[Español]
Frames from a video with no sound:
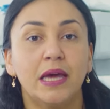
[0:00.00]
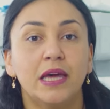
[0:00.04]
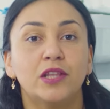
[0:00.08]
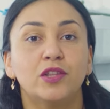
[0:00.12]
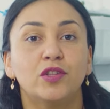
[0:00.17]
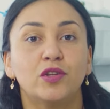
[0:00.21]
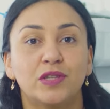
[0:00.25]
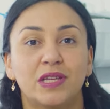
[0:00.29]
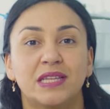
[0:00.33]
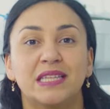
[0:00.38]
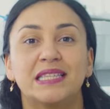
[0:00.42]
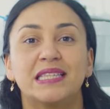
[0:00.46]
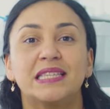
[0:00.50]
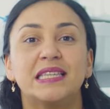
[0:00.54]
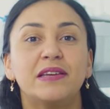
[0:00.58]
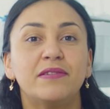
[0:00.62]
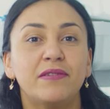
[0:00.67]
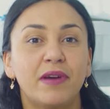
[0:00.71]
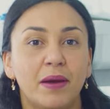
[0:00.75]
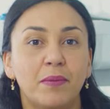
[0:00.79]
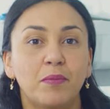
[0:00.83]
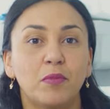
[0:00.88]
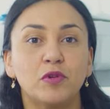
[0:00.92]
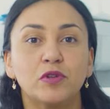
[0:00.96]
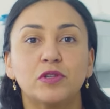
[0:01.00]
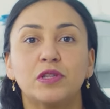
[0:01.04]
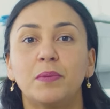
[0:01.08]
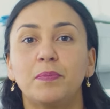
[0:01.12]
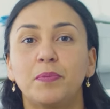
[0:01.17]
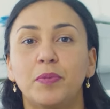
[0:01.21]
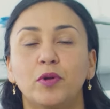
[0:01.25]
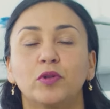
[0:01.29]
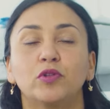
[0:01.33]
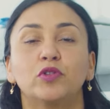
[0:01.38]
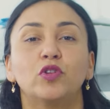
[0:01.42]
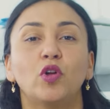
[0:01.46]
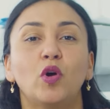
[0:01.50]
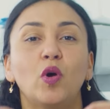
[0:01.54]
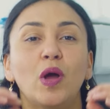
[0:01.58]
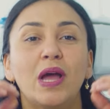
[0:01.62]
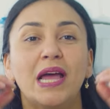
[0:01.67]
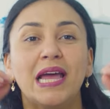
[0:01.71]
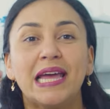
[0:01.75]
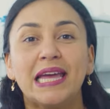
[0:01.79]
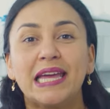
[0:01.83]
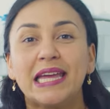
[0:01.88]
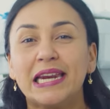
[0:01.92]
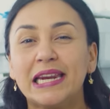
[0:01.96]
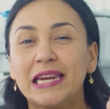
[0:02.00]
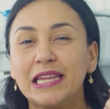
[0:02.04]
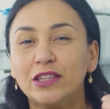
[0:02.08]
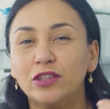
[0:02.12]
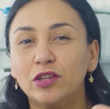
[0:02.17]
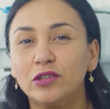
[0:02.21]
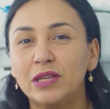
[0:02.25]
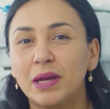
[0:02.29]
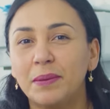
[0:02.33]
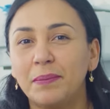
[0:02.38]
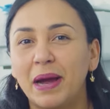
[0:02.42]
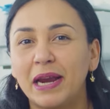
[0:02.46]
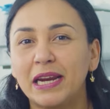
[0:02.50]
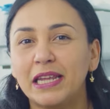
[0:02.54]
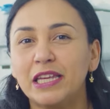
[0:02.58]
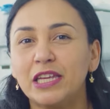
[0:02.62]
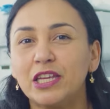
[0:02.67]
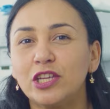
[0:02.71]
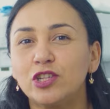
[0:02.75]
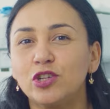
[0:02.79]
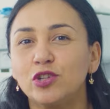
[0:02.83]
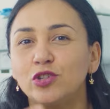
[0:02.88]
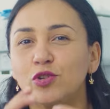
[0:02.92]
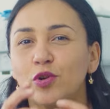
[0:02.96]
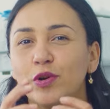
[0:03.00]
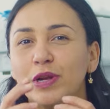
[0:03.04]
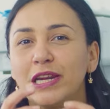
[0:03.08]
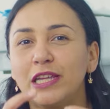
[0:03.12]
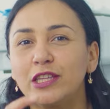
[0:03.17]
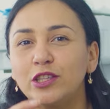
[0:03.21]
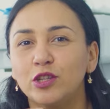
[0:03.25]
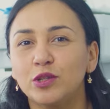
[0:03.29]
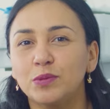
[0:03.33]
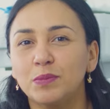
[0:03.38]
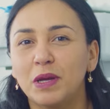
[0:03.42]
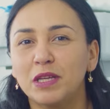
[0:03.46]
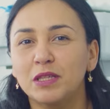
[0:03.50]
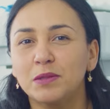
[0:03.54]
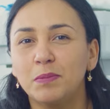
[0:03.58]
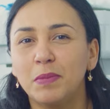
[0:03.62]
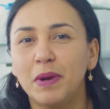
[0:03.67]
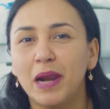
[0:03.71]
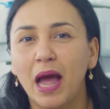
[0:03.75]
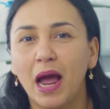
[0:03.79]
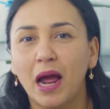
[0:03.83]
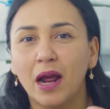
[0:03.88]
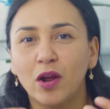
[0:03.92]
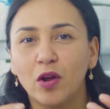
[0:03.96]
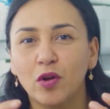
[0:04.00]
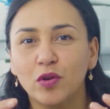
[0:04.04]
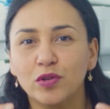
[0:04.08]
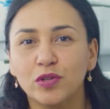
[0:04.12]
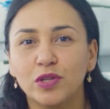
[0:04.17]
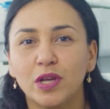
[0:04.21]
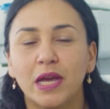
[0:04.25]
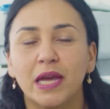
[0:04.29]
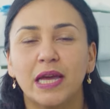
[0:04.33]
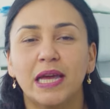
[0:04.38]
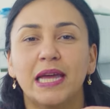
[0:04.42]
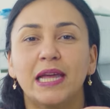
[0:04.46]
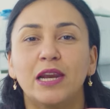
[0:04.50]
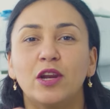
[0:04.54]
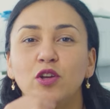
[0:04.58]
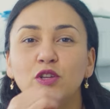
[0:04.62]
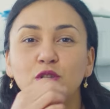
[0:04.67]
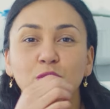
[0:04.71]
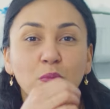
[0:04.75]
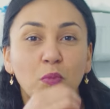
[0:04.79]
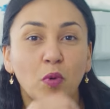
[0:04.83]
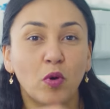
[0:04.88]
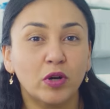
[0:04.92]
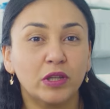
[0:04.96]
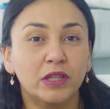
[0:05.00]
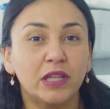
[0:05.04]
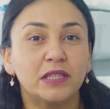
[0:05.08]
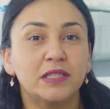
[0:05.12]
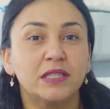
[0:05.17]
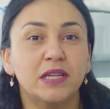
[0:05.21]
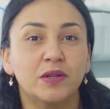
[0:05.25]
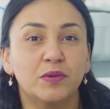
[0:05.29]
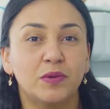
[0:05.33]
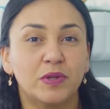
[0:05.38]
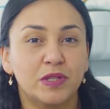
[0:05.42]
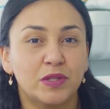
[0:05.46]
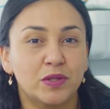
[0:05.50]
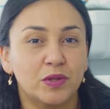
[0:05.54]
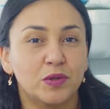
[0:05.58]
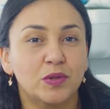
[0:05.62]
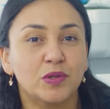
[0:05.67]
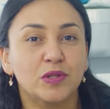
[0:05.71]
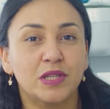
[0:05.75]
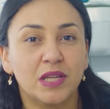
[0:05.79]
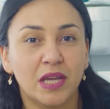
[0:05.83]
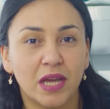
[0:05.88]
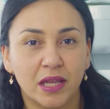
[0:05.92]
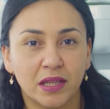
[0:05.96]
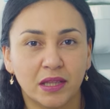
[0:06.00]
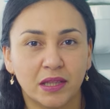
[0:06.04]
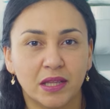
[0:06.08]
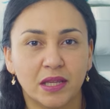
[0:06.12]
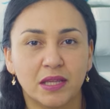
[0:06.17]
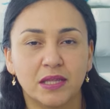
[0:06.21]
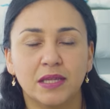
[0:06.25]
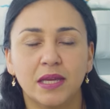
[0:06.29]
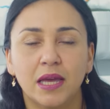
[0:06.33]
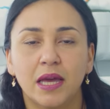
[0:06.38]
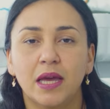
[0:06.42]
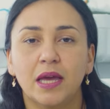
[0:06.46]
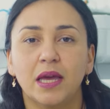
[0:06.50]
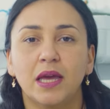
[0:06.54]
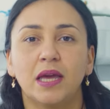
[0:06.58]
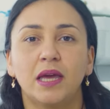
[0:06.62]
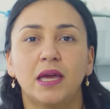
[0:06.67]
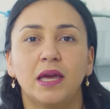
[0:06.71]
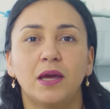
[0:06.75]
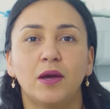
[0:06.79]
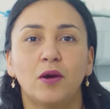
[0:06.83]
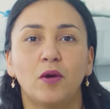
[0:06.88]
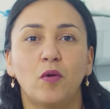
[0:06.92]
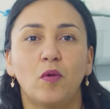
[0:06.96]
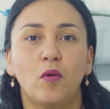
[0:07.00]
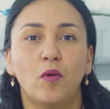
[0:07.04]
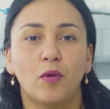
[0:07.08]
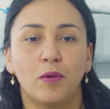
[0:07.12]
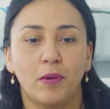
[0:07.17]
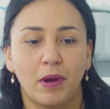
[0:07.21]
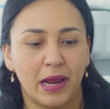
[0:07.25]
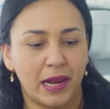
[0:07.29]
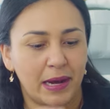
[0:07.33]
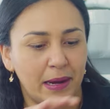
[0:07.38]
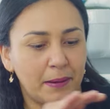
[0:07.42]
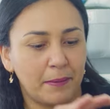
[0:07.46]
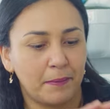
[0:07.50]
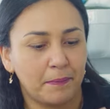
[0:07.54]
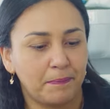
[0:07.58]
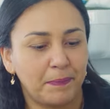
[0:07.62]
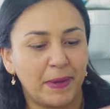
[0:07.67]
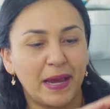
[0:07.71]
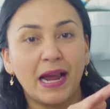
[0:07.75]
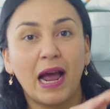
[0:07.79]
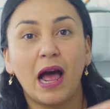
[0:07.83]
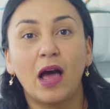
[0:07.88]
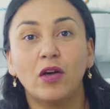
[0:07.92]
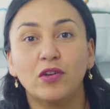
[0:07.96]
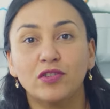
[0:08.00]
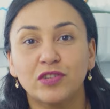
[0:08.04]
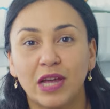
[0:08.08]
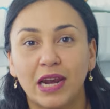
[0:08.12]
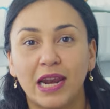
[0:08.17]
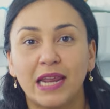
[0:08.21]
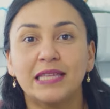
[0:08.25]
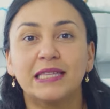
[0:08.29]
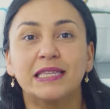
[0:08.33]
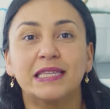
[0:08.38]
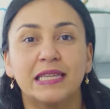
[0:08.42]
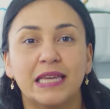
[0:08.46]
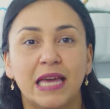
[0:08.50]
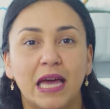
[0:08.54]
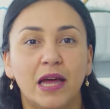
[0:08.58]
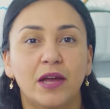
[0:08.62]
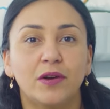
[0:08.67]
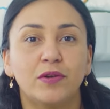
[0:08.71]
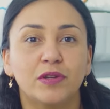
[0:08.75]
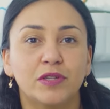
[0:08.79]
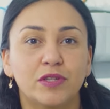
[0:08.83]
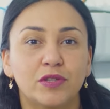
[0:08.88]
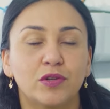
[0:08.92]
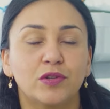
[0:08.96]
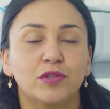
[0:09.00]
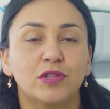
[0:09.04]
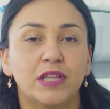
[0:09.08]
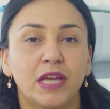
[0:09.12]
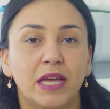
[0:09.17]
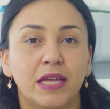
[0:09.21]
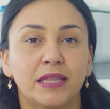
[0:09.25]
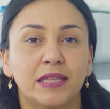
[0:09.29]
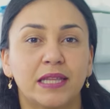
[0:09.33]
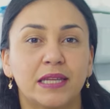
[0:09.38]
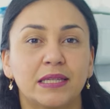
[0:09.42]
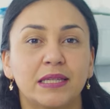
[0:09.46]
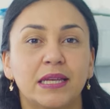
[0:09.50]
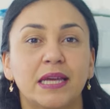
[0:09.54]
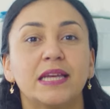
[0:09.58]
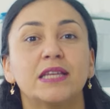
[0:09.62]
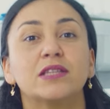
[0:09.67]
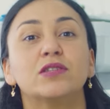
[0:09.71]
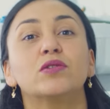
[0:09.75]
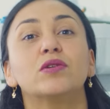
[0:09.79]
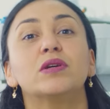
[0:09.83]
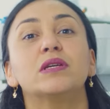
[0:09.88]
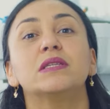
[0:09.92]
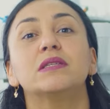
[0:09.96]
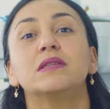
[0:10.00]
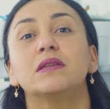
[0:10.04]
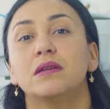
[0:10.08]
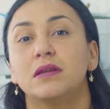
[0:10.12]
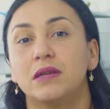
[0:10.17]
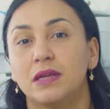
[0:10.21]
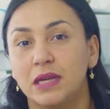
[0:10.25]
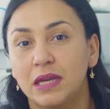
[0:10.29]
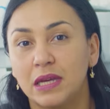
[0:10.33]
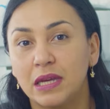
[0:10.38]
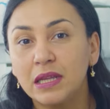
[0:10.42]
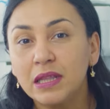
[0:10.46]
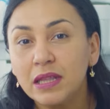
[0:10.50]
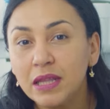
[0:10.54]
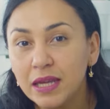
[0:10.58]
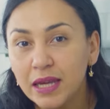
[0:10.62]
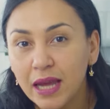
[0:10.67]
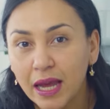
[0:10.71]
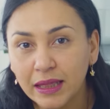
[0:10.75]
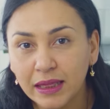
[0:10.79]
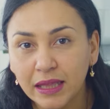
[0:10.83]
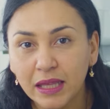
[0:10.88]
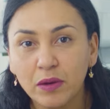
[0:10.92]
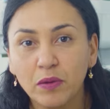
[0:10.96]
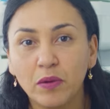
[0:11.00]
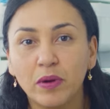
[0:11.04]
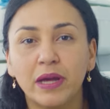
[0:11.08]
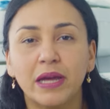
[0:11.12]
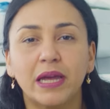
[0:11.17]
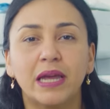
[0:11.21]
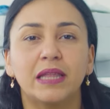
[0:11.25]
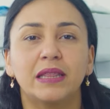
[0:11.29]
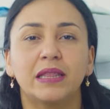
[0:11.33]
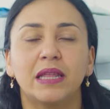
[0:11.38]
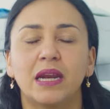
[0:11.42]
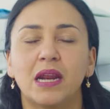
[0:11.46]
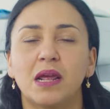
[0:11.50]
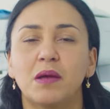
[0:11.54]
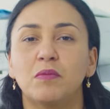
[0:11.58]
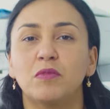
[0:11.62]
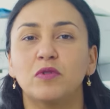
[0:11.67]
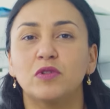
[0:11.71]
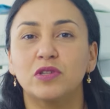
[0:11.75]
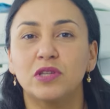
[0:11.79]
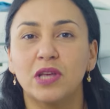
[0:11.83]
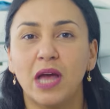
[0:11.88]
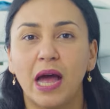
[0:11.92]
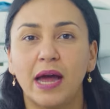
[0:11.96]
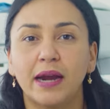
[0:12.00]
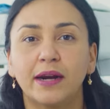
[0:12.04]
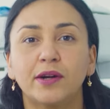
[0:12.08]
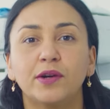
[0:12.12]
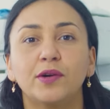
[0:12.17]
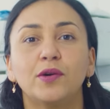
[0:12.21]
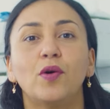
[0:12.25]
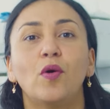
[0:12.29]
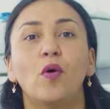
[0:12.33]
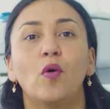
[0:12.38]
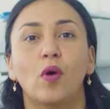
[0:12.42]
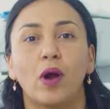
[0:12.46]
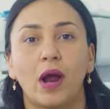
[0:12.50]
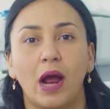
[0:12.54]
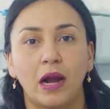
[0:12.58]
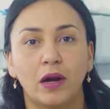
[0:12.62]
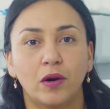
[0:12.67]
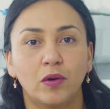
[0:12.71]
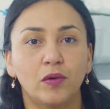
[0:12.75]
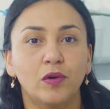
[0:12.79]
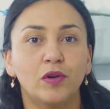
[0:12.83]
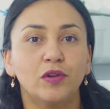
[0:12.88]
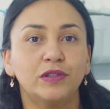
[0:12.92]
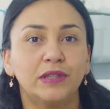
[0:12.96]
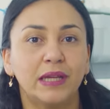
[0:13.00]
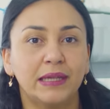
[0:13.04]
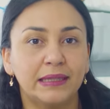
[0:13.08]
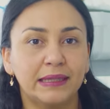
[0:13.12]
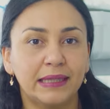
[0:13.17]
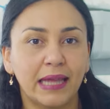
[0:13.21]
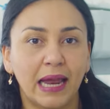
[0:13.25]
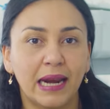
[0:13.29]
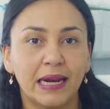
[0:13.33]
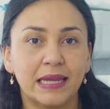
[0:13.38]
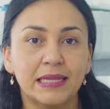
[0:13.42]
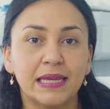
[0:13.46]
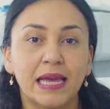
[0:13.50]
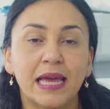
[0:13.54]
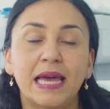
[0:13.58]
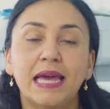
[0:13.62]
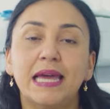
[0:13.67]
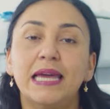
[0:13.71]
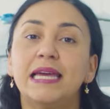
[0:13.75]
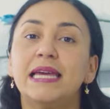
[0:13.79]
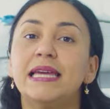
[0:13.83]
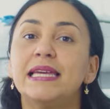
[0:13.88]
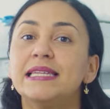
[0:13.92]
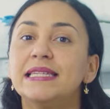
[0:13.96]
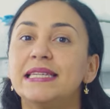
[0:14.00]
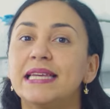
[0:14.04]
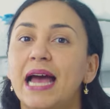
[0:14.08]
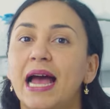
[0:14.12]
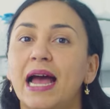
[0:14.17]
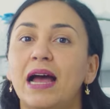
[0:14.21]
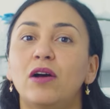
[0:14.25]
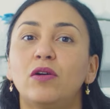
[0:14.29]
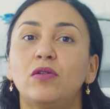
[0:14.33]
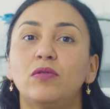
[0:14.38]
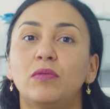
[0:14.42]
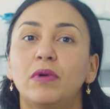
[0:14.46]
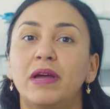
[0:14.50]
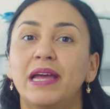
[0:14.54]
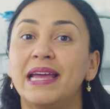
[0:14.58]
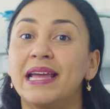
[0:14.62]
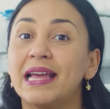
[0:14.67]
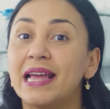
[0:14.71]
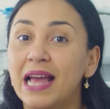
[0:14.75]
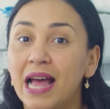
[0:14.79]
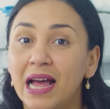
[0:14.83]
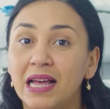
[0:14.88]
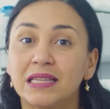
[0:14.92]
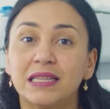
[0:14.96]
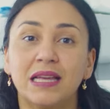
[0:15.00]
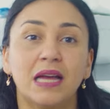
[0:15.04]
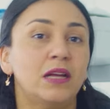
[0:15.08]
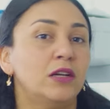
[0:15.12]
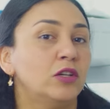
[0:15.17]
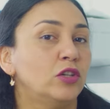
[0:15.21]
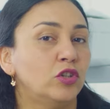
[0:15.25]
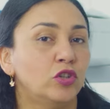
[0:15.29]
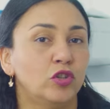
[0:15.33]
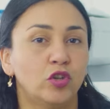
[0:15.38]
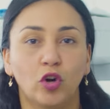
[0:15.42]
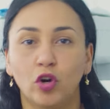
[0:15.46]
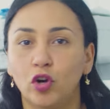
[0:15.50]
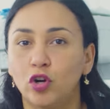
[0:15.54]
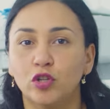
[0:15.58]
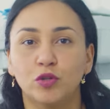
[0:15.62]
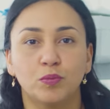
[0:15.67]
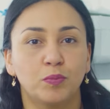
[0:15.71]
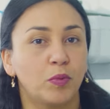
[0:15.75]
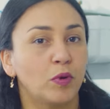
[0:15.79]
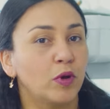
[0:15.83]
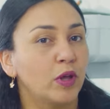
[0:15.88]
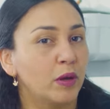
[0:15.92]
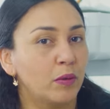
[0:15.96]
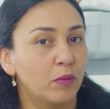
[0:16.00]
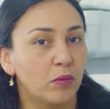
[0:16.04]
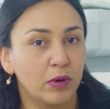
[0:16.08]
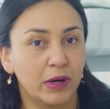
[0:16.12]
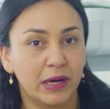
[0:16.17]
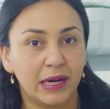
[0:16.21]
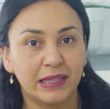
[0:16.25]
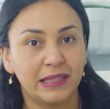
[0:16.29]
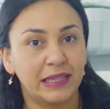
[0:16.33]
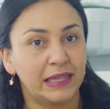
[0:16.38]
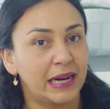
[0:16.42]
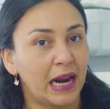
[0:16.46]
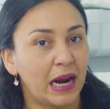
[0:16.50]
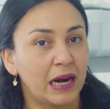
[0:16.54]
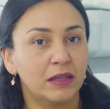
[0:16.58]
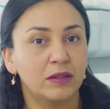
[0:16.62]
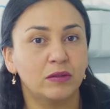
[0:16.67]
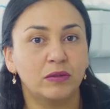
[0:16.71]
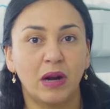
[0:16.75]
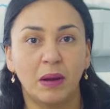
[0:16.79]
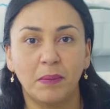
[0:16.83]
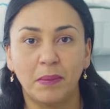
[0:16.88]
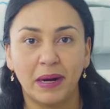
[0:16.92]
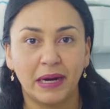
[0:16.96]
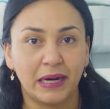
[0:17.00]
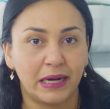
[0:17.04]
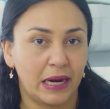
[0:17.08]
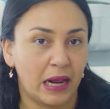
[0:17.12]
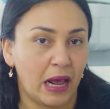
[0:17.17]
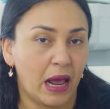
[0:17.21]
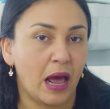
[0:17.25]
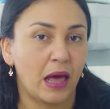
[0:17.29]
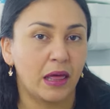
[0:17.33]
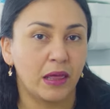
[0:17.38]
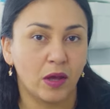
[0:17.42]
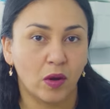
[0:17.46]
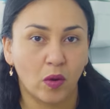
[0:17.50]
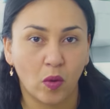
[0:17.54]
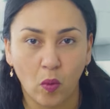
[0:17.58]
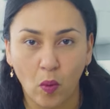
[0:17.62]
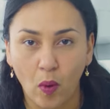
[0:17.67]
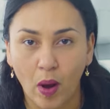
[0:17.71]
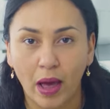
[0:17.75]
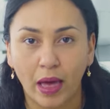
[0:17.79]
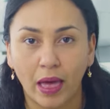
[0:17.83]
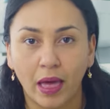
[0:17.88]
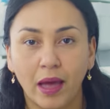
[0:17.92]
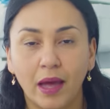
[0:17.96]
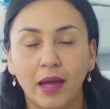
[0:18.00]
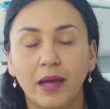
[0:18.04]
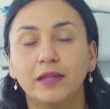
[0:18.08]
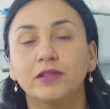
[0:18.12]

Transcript: Entonces, si vemos de pronto hilitos amarillos o hilitos más blancos en los bordes de nuestros dientes eh, o en, pegados a la encía de nuestros dientes, eso es indicativo de que tenemos sarro o cálculos dentales y ya en casa no los podemos retirar de una manera adecuada.